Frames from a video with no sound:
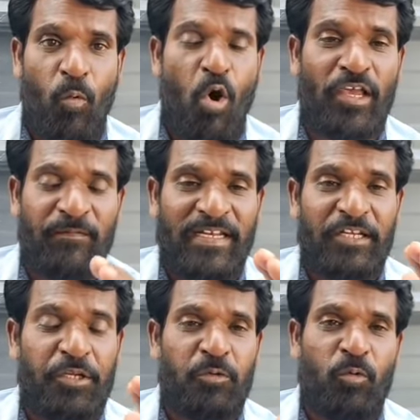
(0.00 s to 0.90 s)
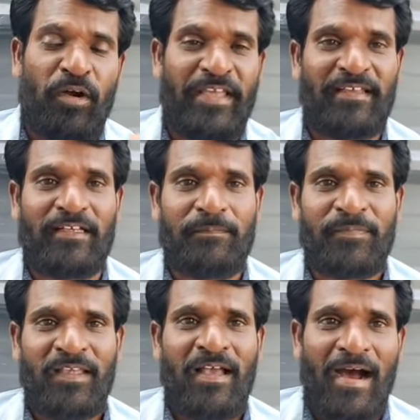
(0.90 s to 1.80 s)
ஓய்வின்றி உழையுங்க
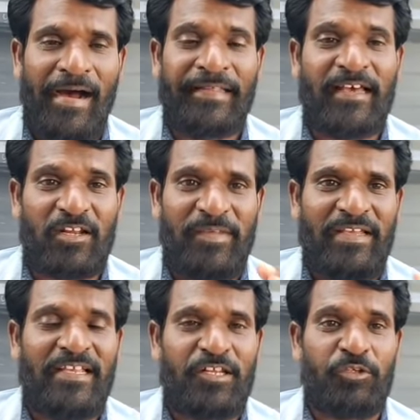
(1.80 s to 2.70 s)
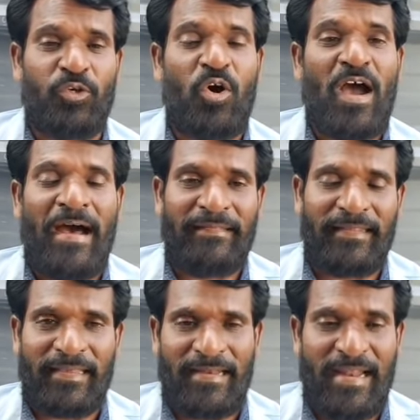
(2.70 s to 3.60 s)
ஆதாரம் எங்க இருக்குதோ
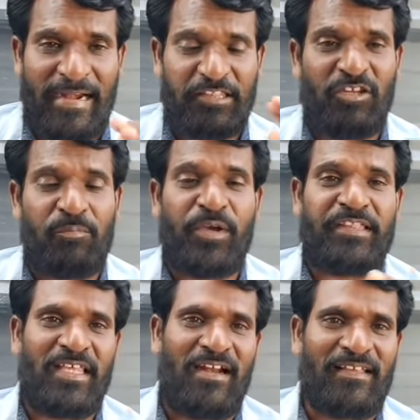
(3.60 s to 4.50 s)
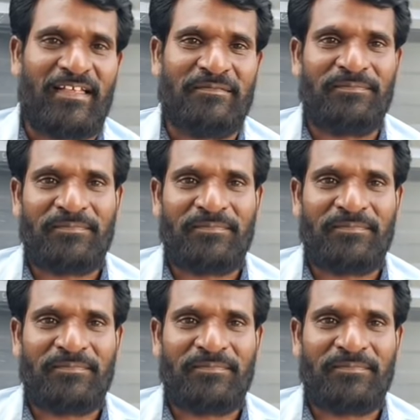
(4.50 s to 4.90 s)
அந்த எல்லா இடத்துலையும் போய் தேடுங்க